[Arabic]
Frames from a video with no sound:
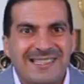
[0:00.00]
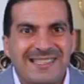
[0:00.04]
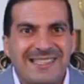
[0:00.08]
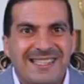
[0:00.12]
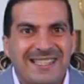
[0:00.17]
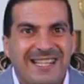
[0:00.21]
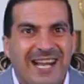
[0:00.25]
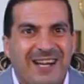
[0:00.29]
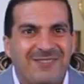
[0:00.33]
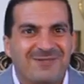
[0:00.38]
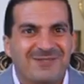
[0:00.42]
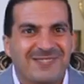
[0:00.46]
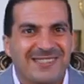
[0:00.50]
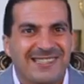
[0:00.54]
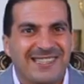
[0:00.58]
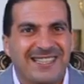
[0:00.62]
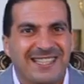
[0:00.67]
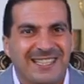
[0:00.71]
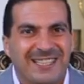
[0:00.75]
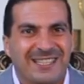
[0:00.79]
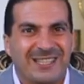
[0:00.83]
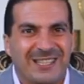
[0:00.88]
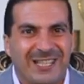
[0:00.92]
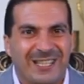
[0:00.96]
لكن
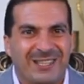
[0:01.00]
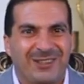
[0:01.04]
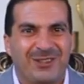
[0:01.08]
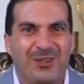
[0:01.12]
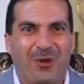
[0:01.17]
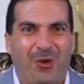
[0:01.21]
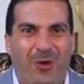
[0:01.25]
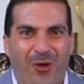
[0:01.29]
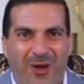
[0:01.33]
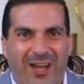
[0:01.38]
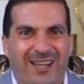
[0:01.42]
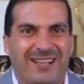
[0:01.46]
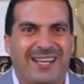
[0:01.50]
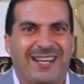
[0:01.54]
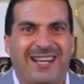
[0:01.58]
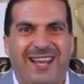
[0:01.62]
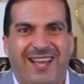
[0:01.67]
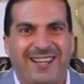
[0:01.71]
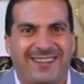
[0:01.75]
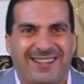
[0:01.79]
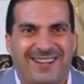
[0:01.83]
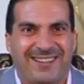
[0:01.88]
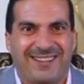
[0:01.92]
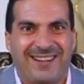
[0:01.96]
عمالين ندي حقن
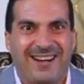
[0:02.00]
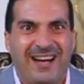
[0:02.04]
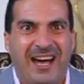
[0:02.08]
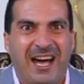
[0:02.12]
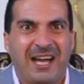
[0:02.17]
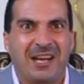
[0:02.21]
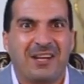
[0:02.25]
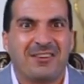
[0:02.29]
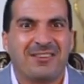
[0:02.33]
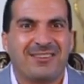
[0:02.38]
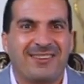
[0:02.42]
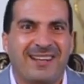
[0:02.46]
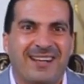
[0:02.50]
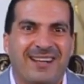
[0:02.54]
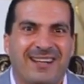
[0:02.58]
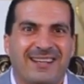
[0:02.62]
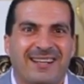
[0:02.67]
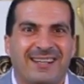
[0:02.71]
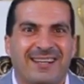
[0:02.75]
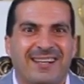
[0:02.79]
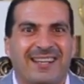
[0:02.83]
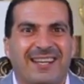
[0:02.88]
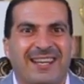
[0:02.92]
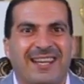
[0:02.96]
الحضارة
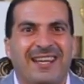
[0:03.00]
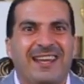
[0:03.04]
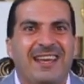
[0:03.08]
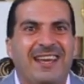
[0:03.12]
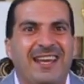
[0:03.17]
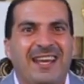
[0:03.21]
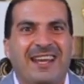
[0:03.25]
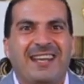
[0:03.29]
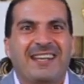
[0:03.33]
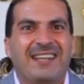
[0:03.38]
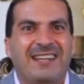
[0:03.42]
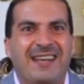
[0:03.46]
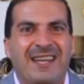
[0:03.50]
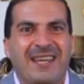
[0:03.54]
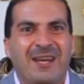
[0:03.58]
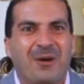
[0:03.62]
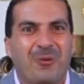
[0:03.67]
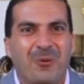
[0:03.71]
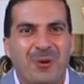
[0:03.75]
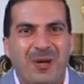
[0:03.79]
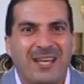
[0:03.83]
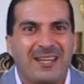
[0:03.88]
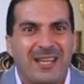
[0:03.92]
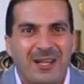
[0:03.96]
علشان
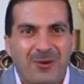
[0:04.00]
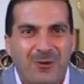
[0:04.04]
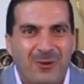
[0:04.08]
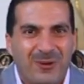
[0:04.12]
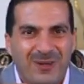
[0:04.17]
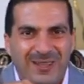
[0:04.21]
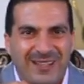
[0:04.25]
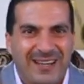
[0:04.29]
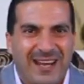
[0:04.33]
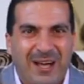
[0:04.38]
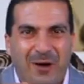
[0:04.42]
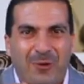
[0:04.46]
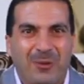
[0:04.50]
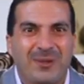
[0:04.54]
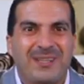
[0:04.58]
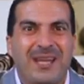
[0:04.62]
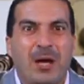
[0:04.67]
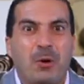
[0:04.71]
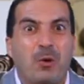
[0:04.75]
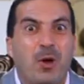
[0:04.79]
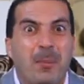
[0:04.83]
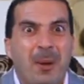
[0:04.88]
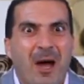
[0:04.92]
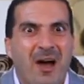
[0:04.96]
وكده
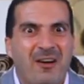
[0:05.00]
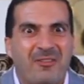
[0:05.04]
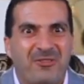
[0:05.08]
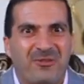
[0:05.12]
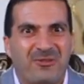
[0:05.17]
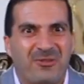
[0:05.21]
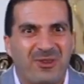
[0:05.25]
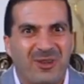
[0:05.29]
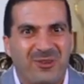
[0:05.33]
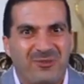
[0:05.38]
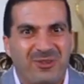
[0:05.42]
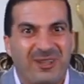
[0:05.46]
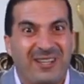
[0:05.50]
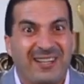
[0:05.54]
وندوبها في